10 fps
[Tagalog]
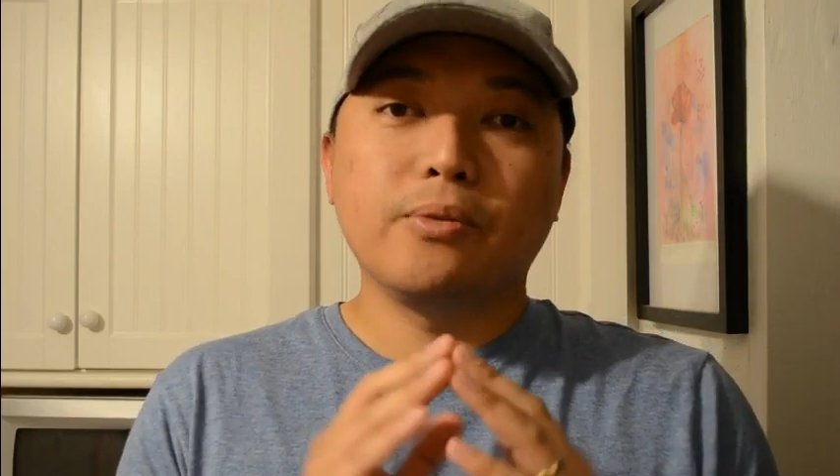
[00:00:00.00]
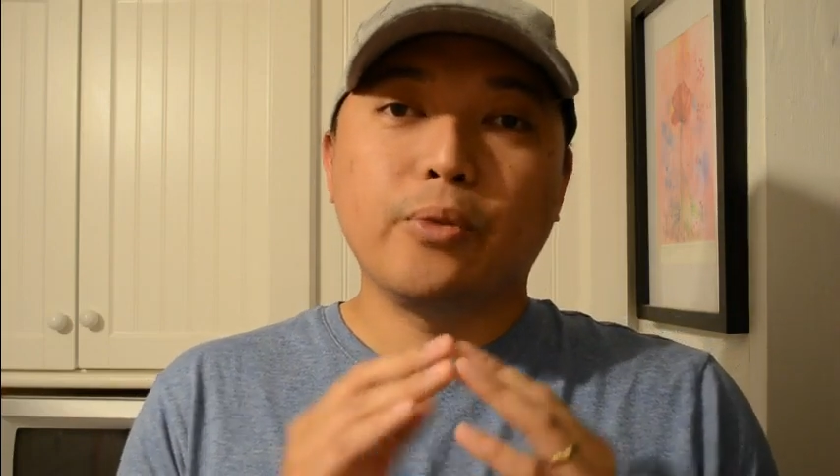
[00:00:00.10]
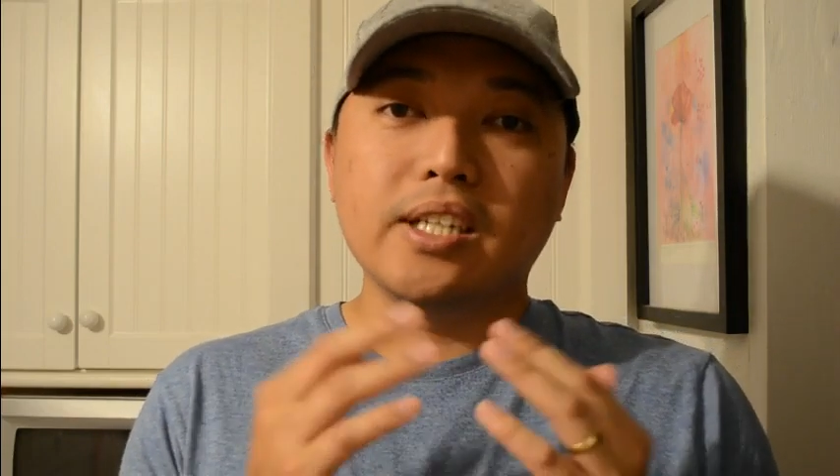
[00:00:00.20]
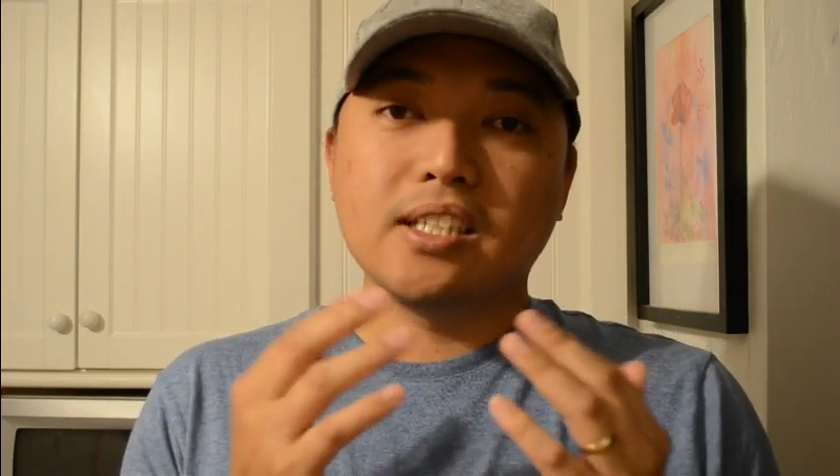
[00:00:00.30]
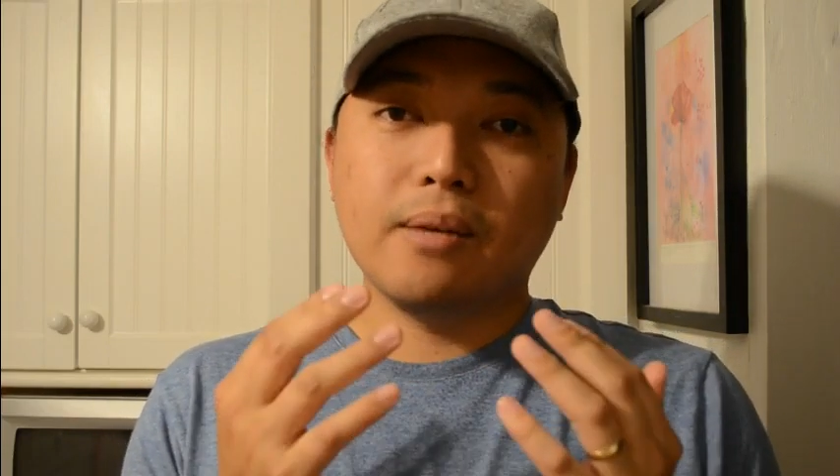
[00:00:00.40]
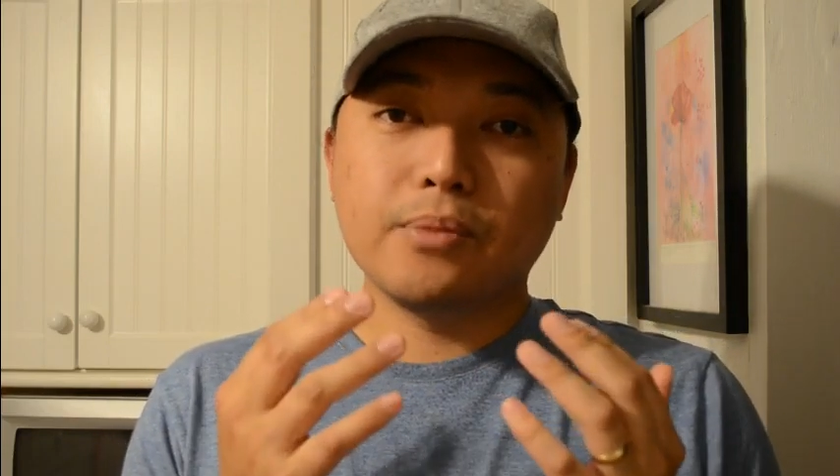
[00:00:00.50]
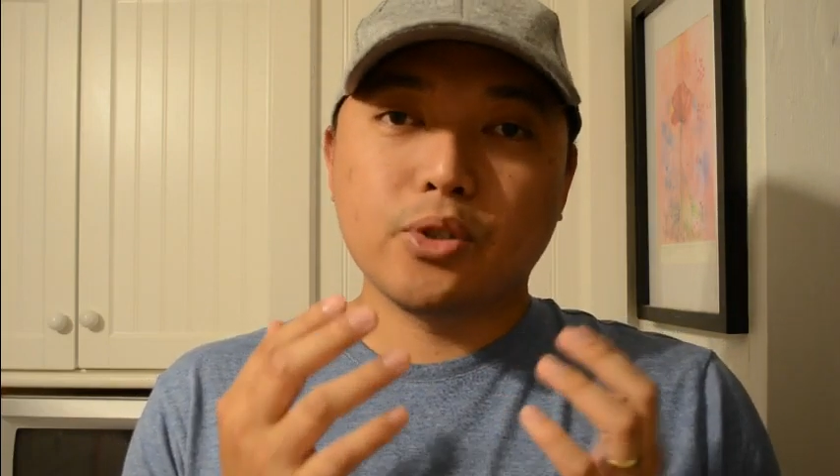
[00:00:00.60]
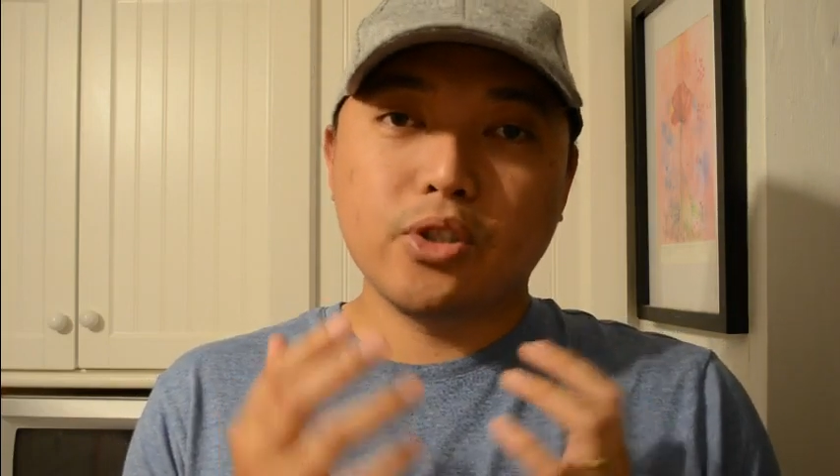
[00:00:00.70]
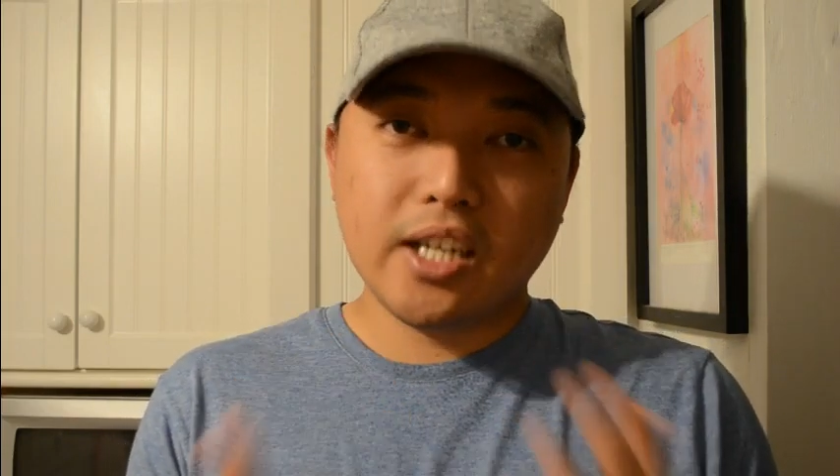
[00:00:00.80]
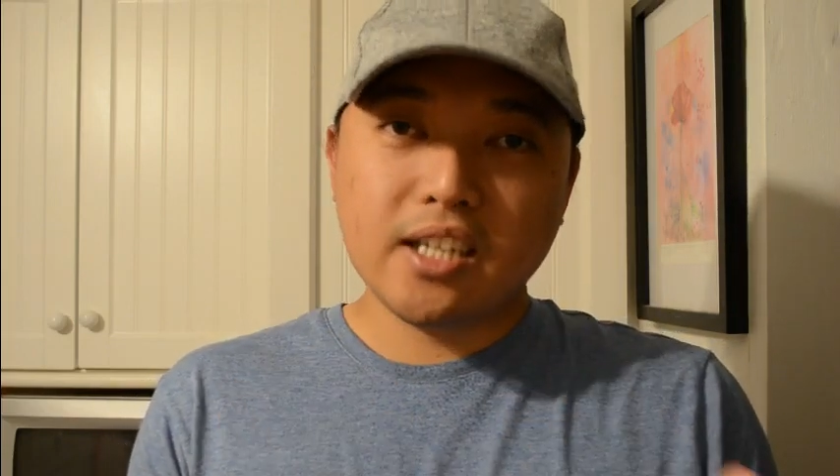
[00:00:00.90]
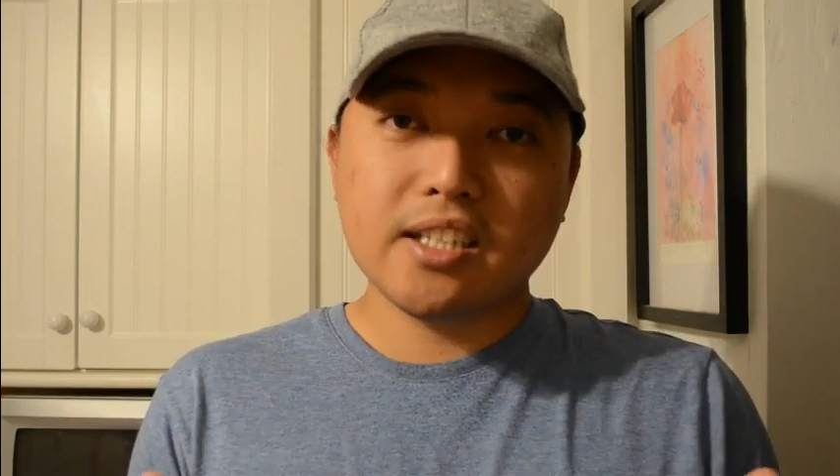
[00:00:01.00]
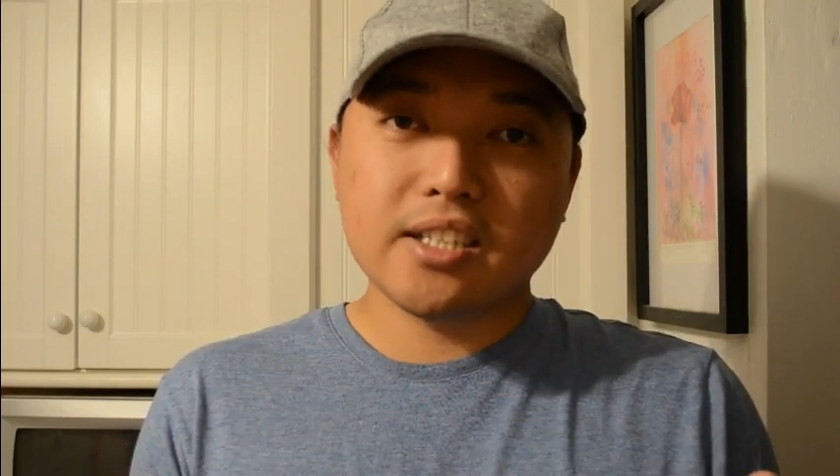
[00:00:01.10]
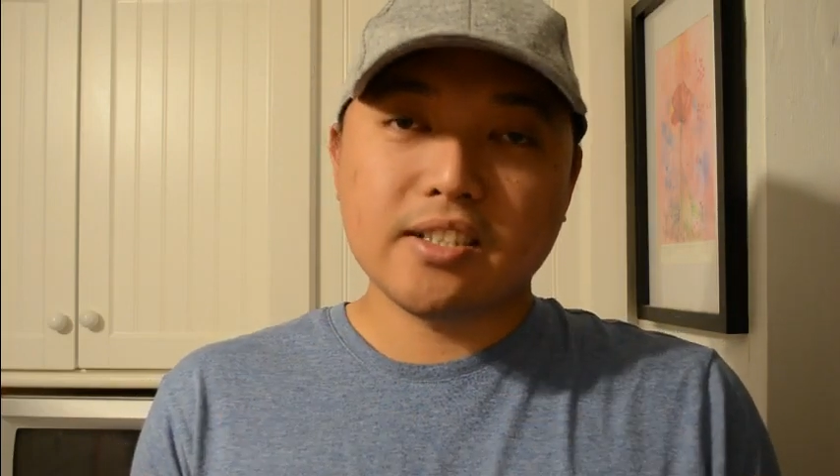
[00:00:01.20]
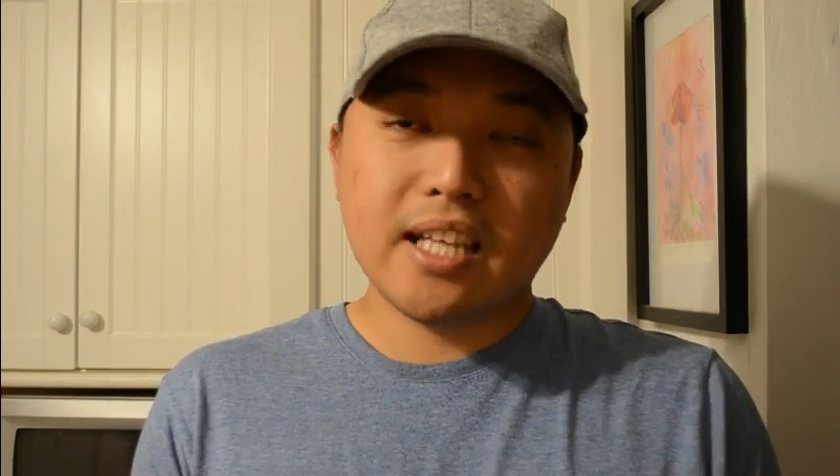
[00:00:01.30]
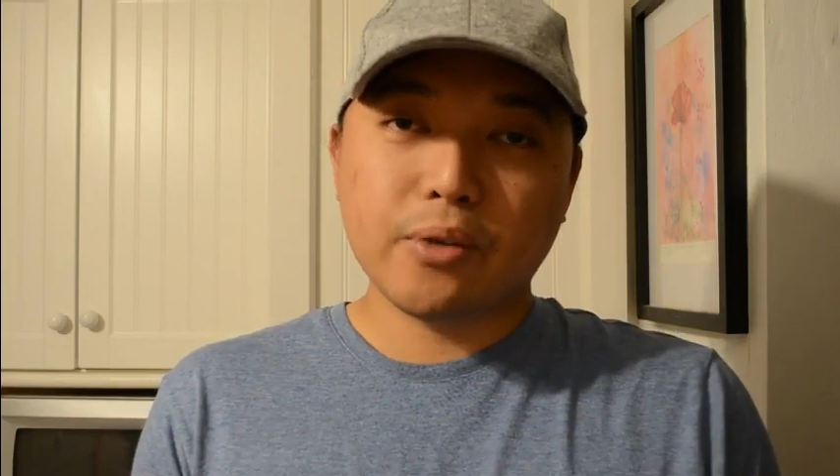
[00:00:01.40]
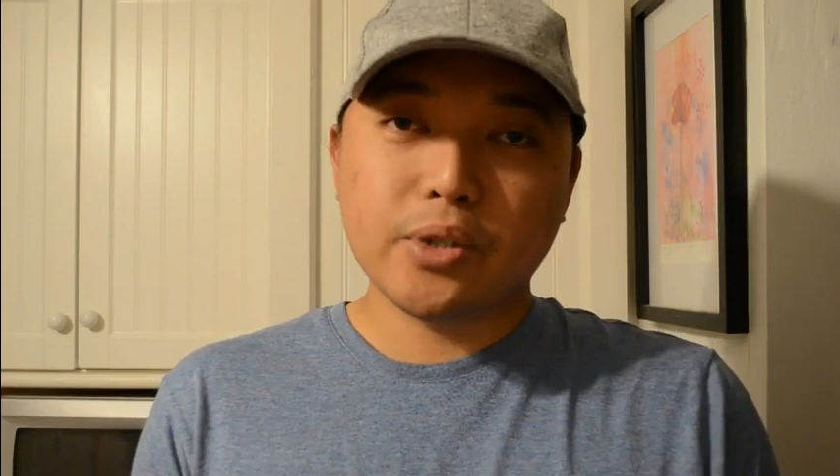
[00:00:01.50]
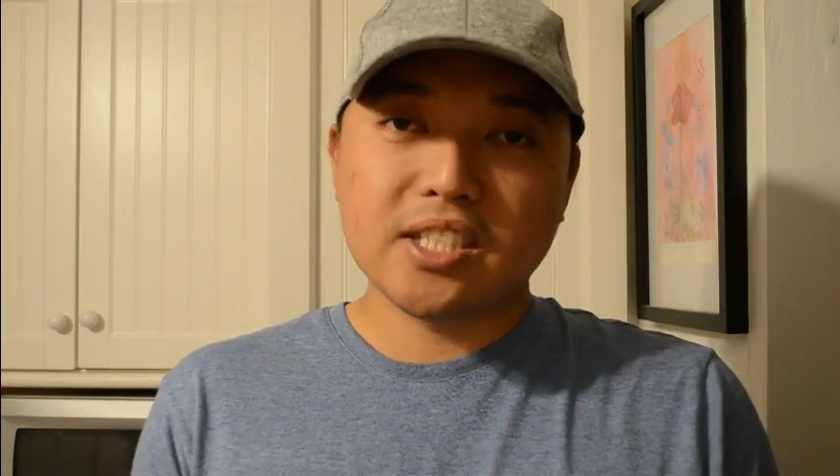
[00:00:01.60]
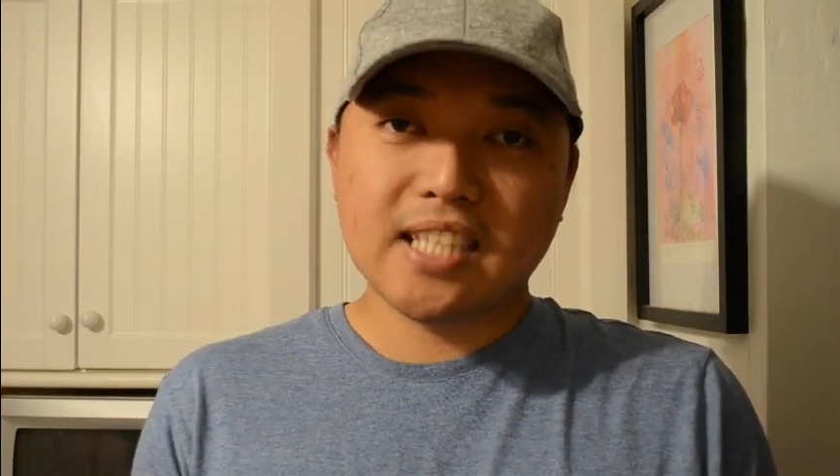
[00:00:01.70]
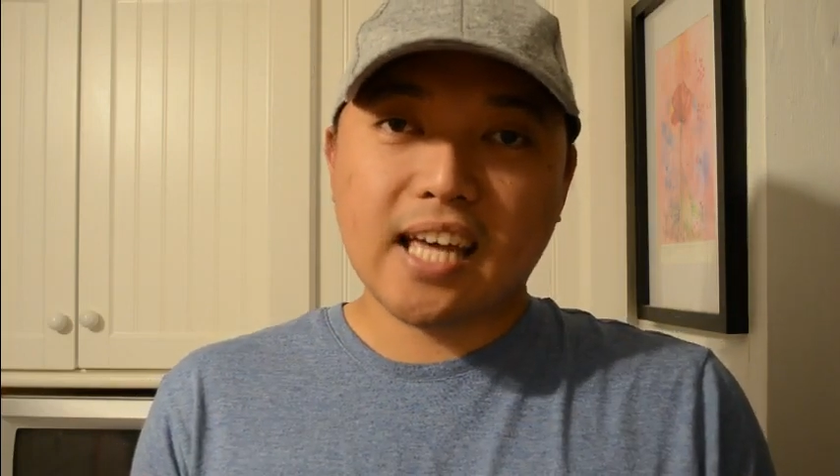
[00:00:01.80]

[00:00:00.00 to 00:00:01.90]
when it comes to the English language